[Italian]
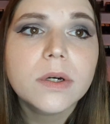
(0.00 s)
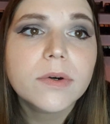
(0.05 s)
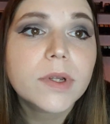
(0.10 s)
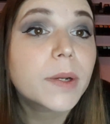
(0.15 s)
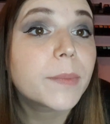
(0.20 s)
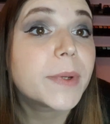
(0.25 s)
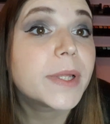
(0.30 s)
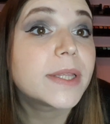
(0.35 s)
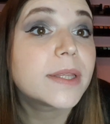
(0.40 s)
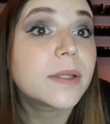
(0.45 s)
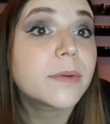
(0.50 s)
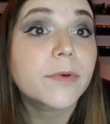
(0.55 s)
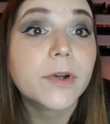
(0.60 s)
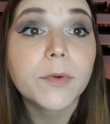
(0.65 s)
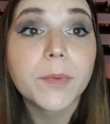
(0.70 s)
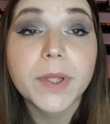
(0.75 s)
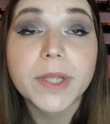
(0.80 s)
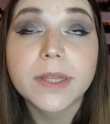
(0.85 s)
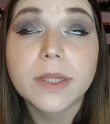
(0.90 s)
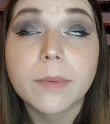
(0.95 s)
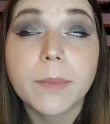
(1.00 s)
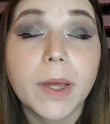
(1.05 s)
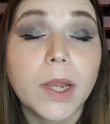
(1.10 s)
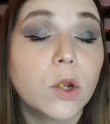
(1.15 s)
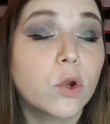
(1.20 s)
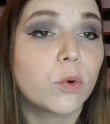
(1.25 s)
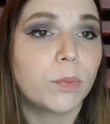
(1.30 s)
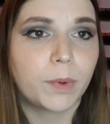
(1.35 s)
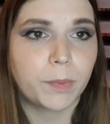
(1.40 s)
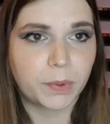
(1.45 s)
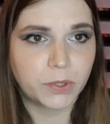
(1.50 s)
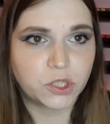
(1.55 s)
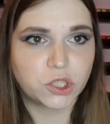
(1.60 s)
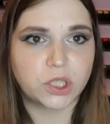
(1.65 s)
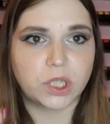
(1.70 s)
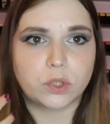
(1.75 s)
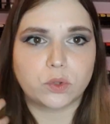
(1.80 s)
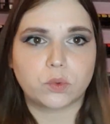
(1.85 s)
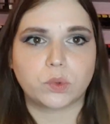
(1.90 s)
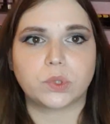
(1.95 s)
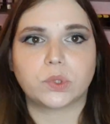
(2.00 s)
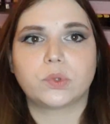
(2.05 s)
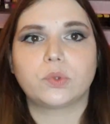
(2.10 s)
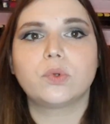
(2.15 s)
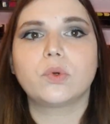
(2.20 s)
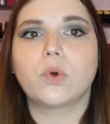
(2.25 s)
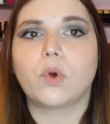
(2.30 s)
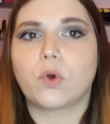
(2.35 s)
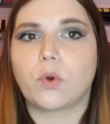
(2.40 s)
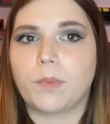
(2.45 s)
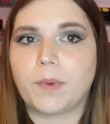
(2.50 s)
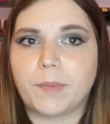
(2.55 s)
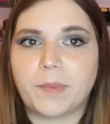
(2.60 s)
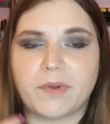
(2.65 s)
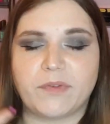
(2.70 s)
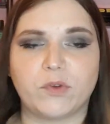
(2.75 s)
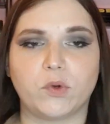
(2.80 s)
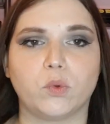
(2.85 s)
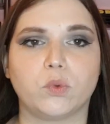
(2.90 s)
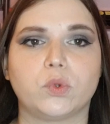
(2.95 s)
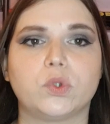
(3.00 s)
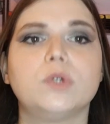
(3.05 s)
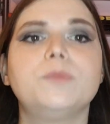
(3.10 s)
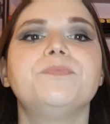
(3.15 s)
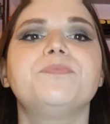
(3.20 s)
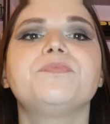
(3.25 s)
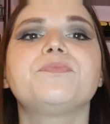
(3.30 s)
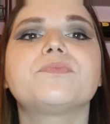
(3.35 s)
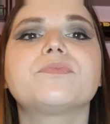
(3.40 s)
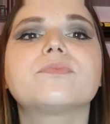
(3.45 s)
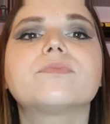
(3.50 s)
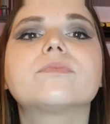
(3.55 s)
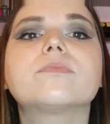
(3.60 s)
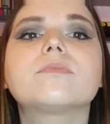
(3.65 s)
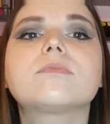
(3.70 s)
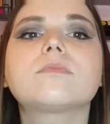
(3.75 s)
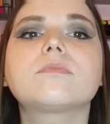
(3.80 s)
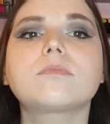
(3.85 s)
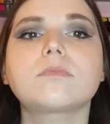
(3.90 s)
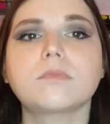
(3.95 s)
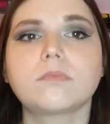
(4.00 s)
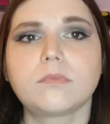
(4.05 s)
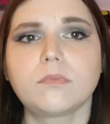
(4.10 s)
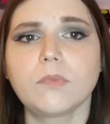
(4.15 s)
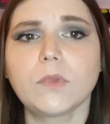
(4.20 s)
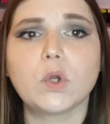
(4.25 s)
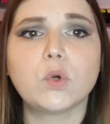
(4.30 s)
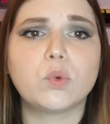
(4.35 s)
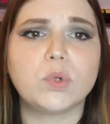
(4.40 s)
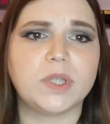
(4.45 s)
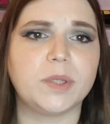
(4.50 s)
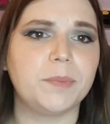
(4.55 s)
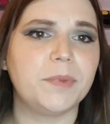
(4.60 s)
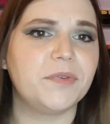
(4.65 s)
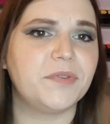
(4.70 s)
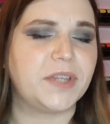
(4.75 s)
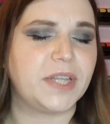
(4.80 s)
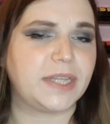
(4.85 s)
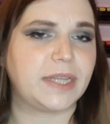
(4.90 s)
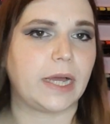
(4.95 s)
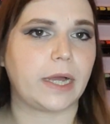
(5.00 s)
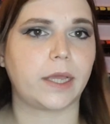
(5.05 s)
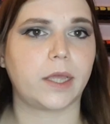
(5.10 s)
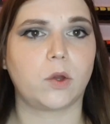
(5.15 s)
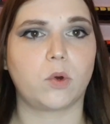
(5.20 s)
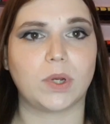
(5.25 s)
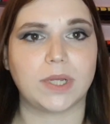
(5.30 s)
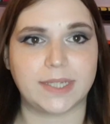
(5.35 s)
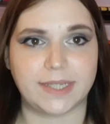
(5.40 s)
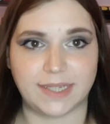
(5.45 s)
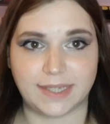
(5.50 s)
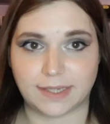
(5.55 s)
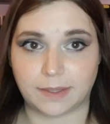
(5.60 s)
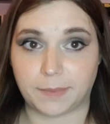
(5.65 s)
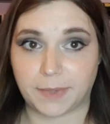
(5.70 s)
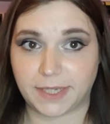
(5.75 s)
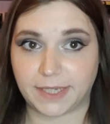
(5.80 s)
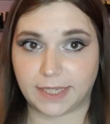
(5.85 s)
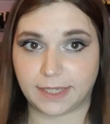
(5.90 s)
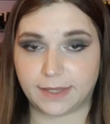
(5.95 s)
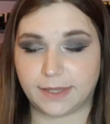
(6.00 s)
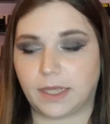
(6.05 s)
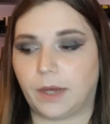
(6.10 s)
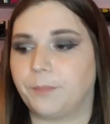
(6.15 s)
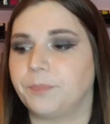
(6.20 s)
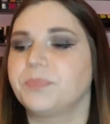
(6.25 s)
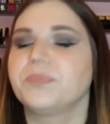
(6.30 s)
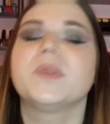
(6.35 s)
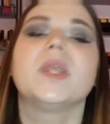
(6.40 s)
Veramente, veramente bello. Mi piace tanto questo trucco come mi è venuto. Quindi mi vedete anche con la stessa maglietta.